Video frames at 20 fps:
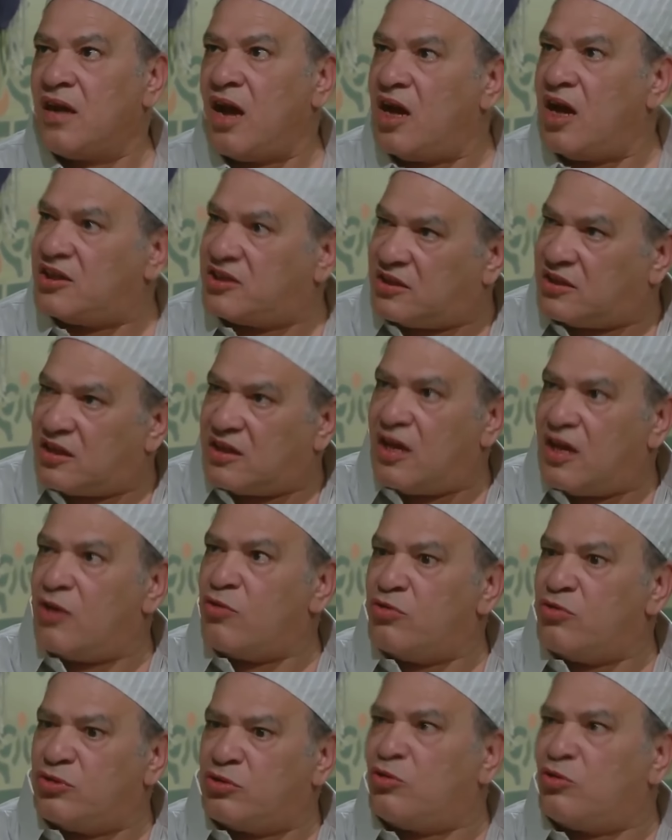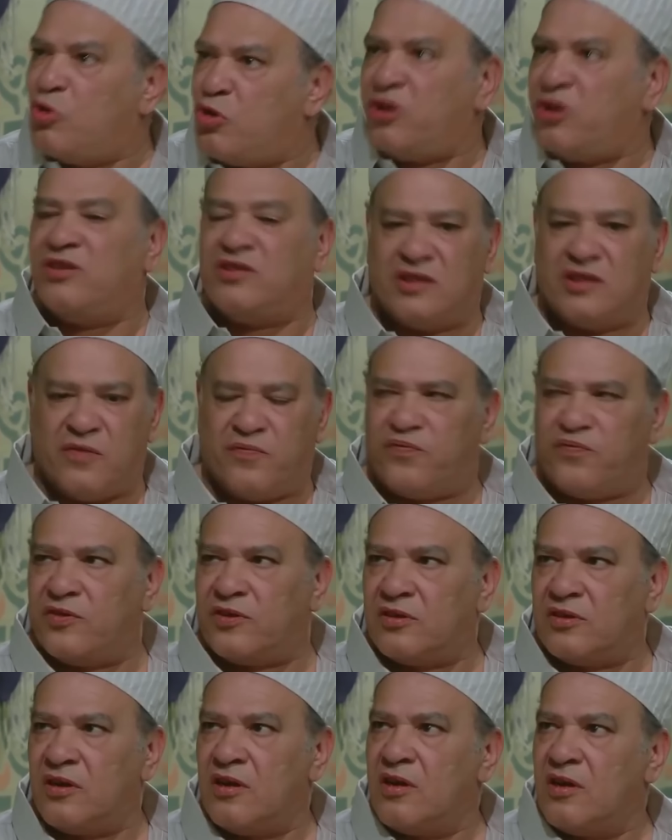عايز تتجوز روح اتزفت
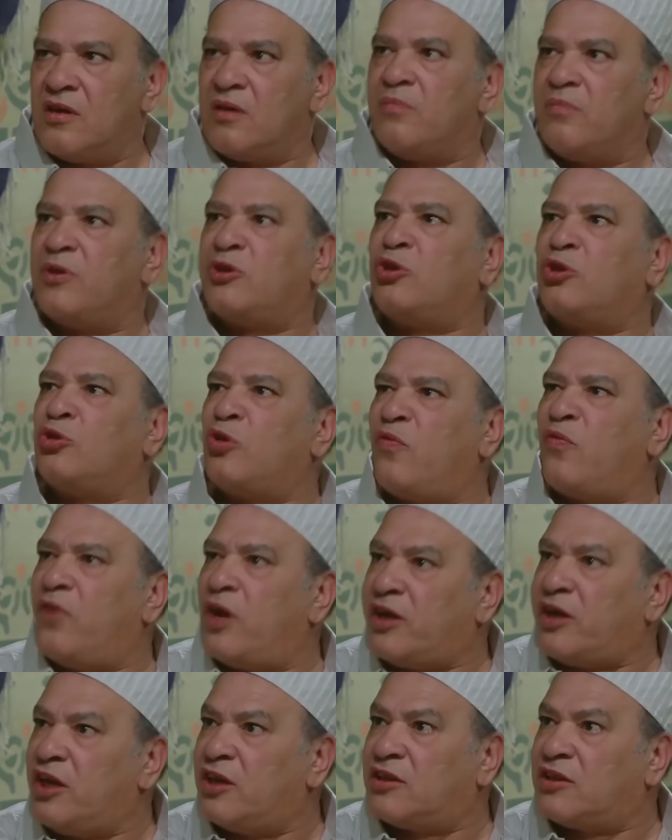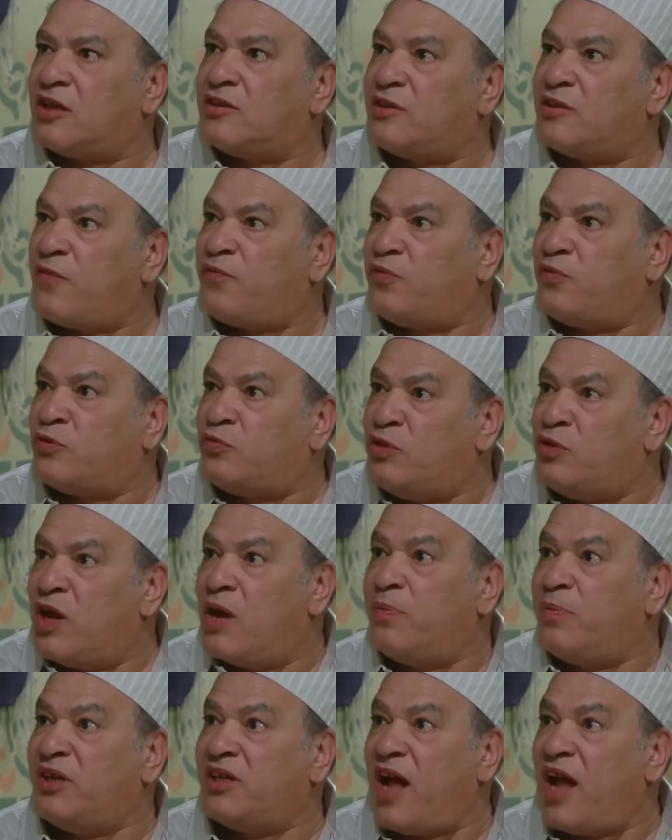بس شوف لك حتة تزفت
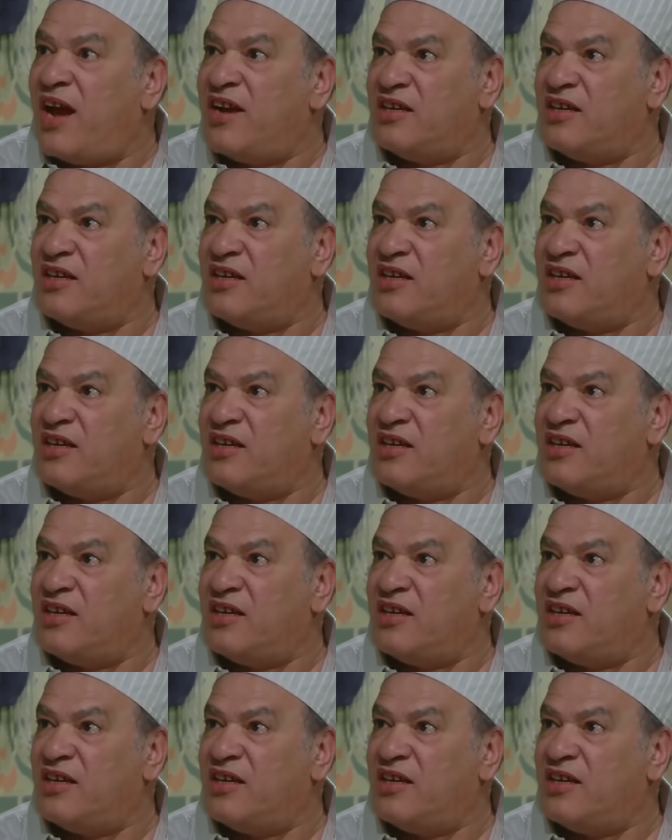فيها بعيد